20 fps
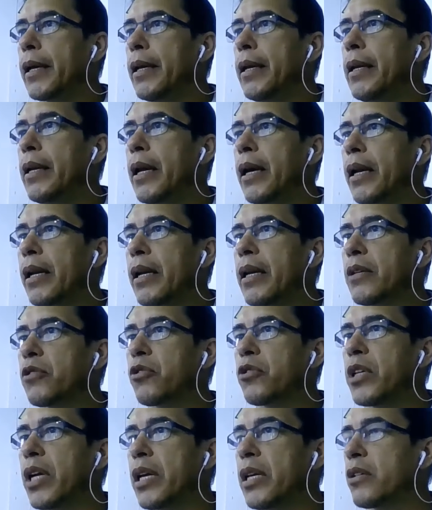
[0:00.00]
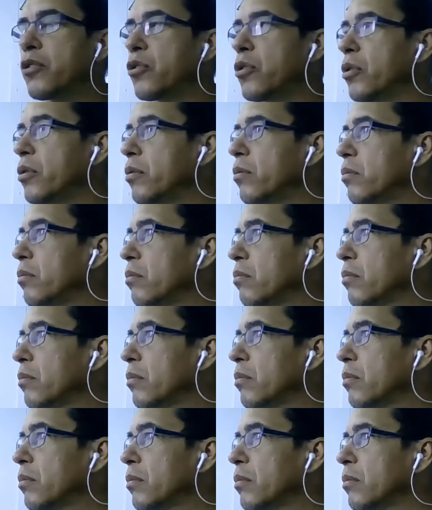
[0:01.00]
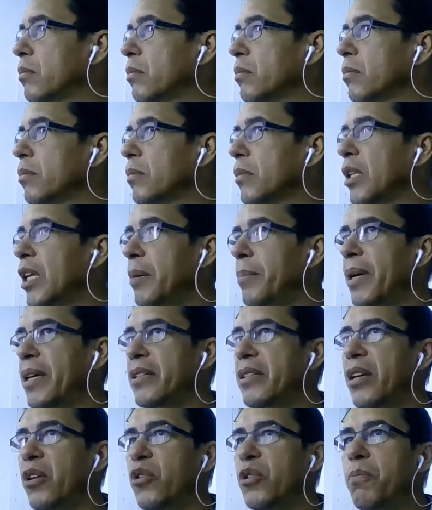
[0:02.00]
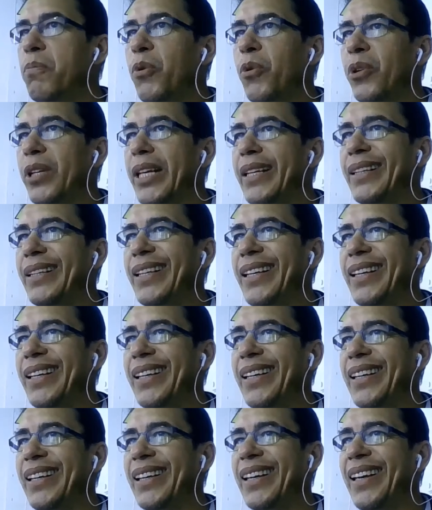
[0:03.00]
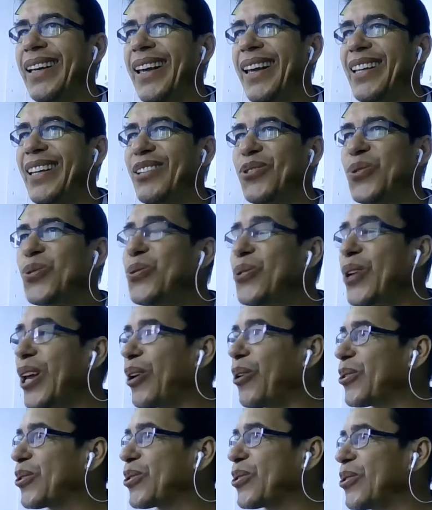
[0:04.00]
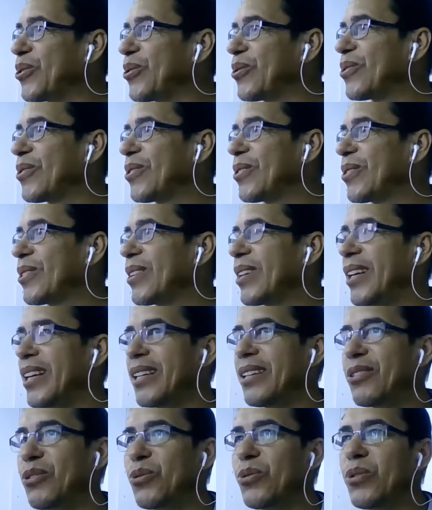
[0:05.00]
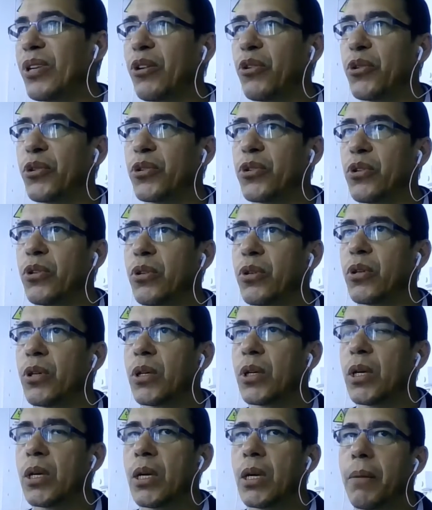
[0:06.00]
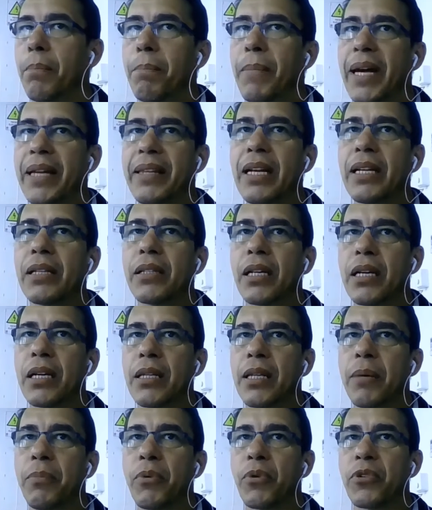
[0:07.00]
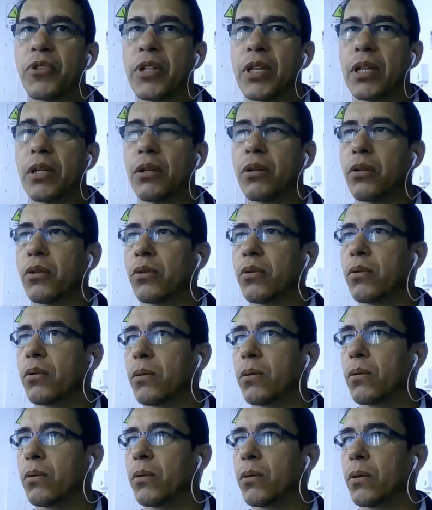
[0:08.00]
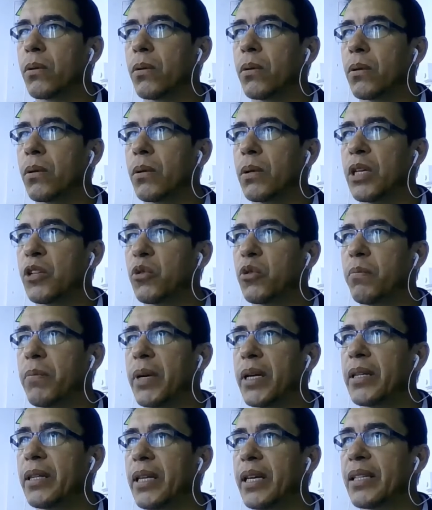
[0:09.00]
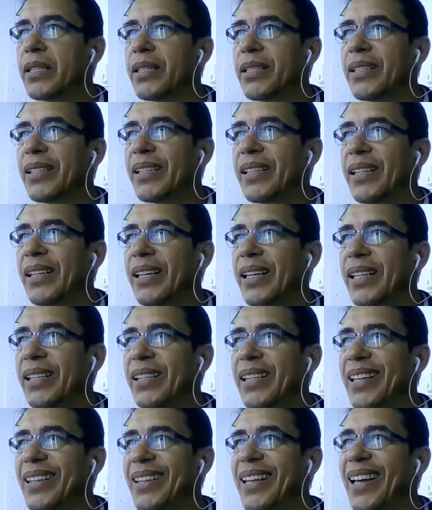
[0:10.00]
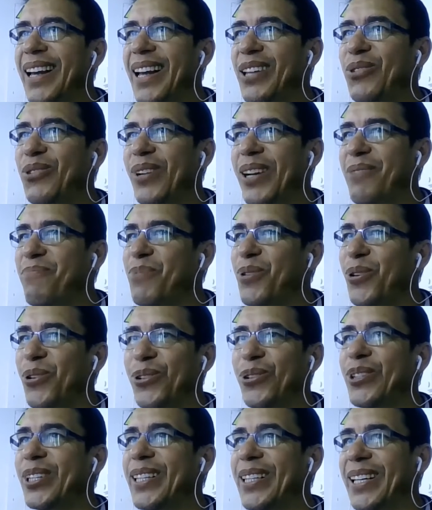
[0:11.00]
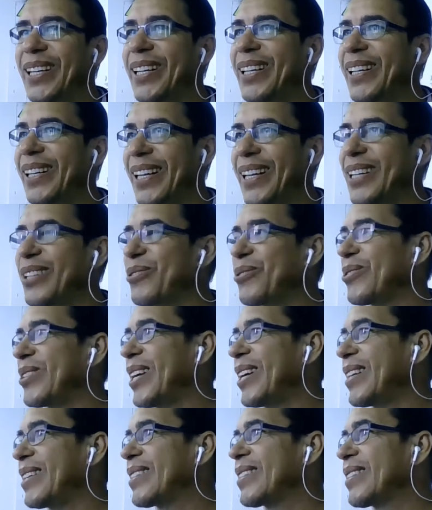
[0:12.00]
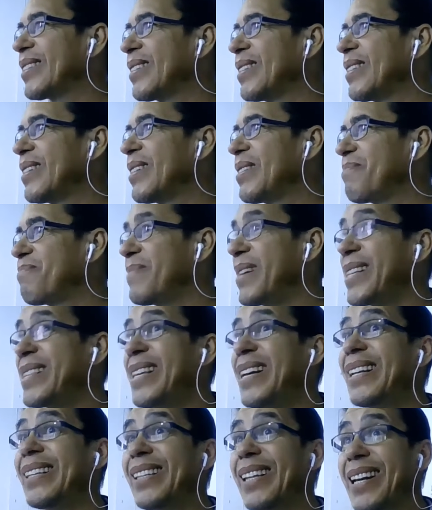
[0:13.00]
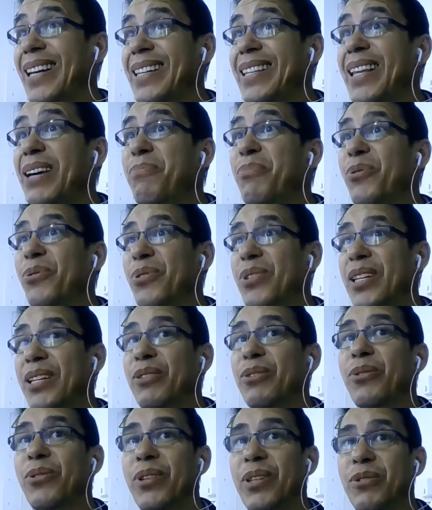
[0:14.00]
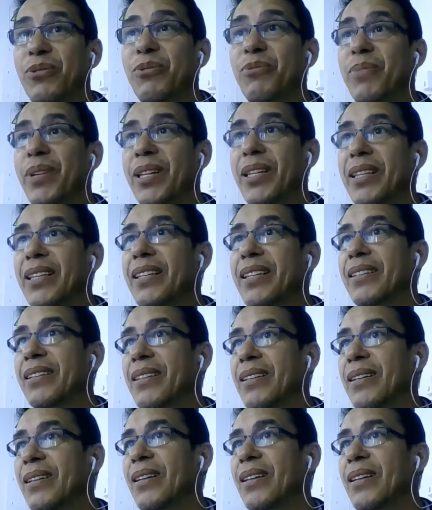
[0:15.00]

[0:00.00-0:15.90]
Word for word: las redes sociales son demasiado importantes en su negocio, en su negocio. Más del 30% de sus ventas están dejándolas por no tener redes sociales. Más del 30% de sus ventas.